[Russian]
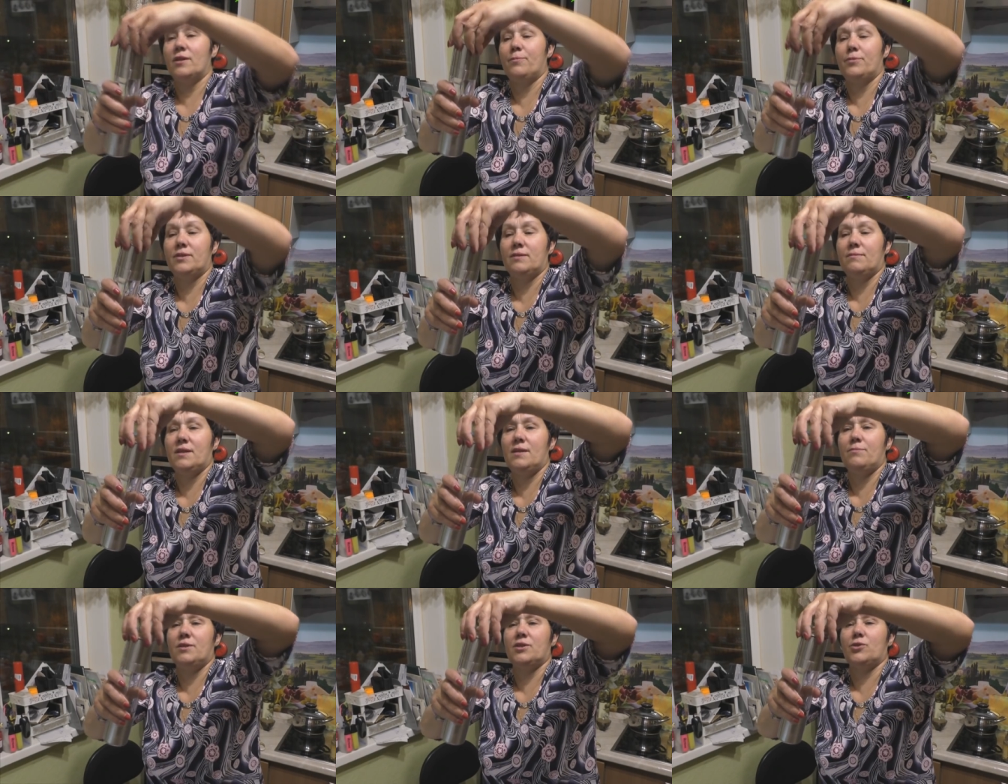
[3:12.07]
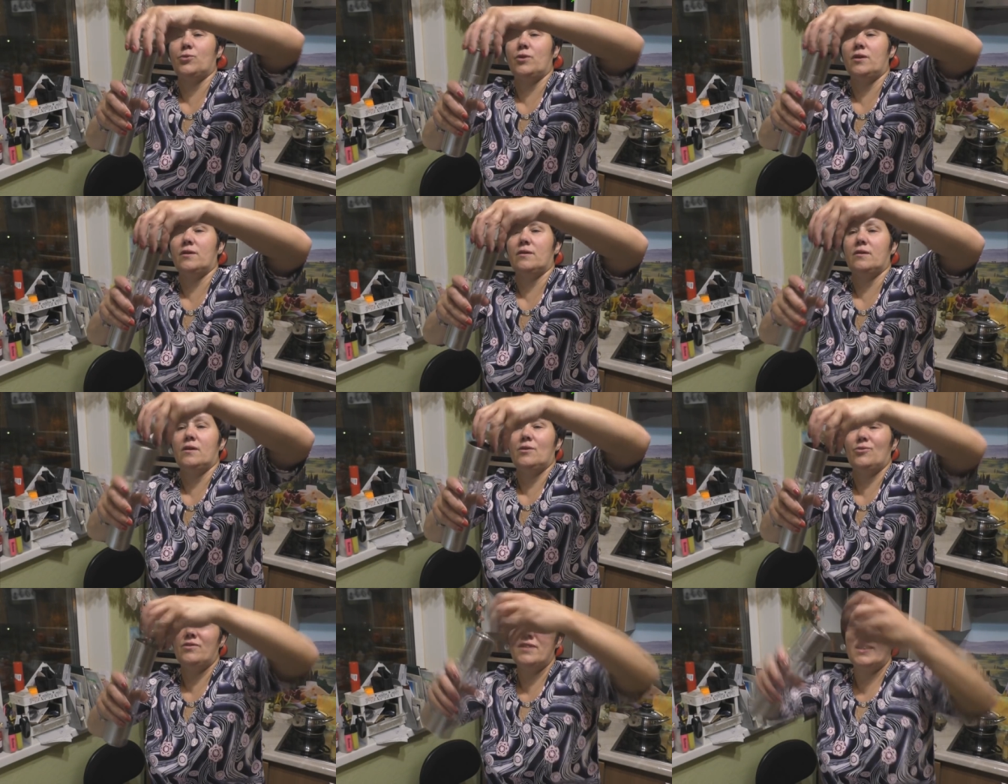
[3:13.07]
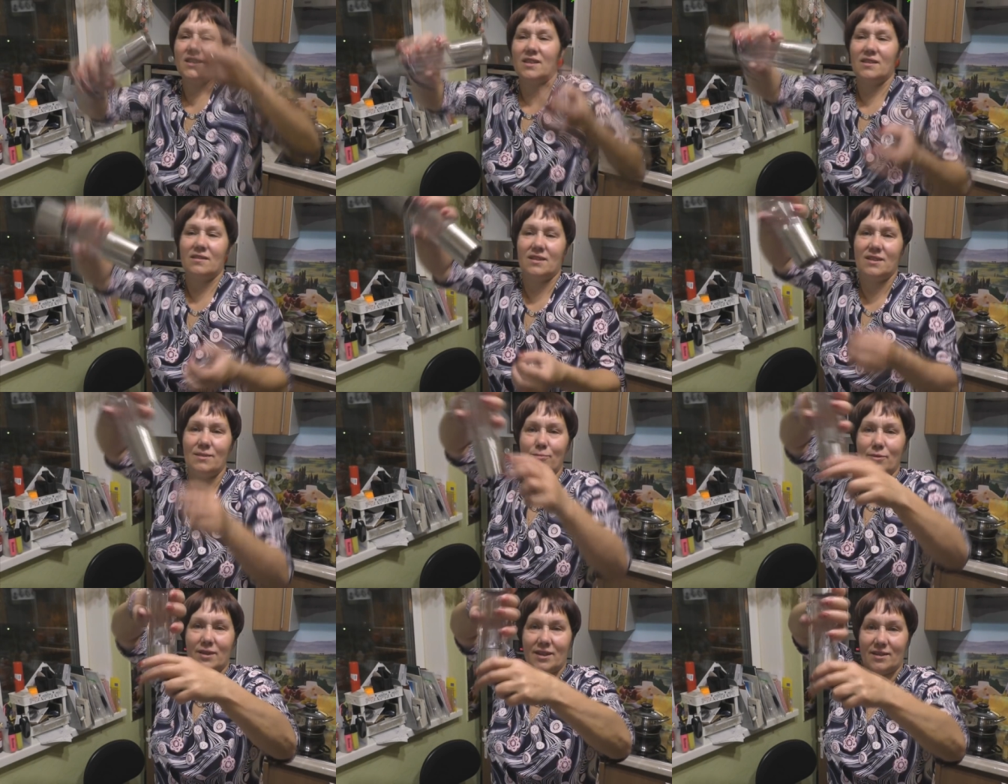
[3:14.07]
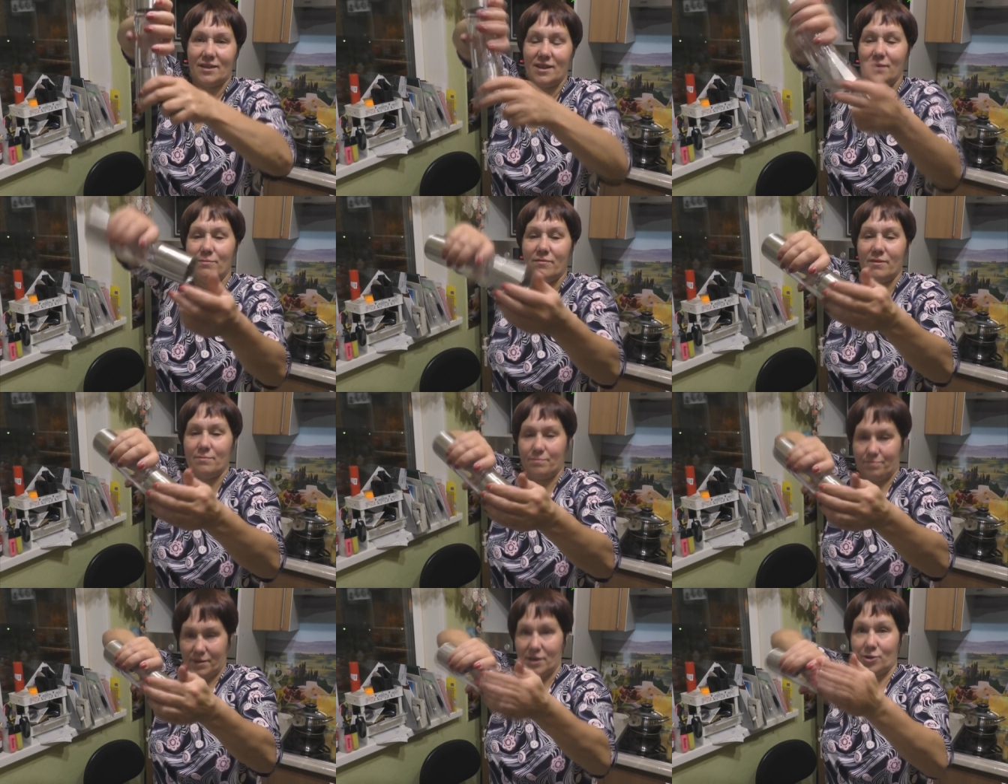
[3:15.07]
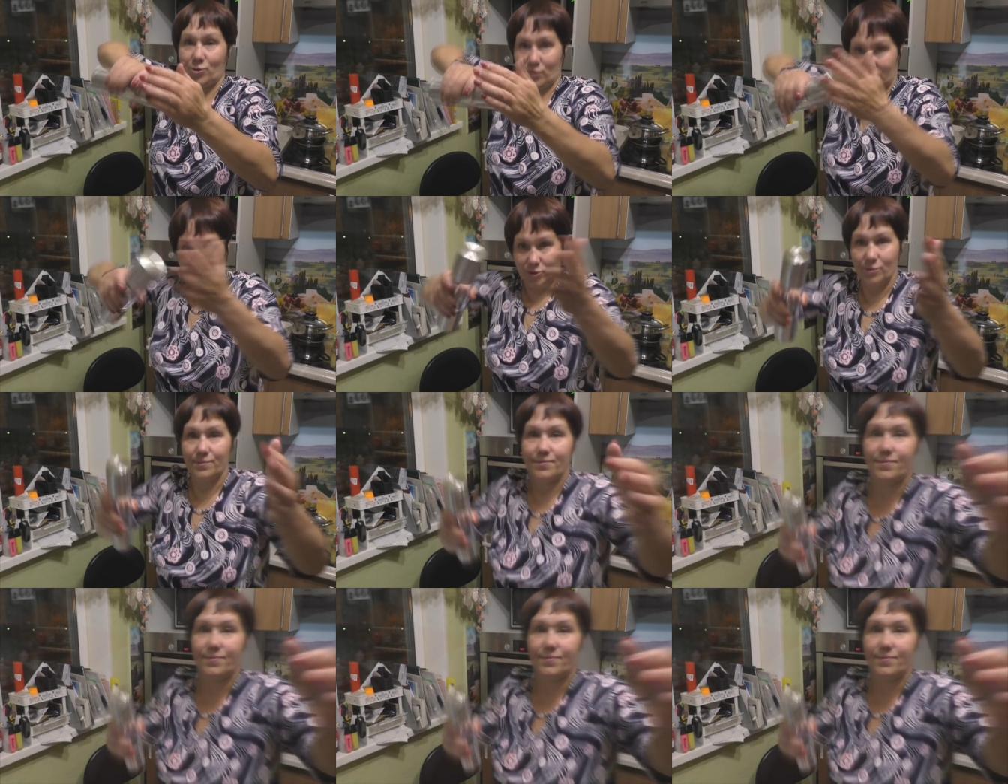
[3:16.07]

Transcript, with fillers: вот, допустим, надо мне соль. Ну, давайте я насыплю так и вам покажу, хорошо? Хорошо.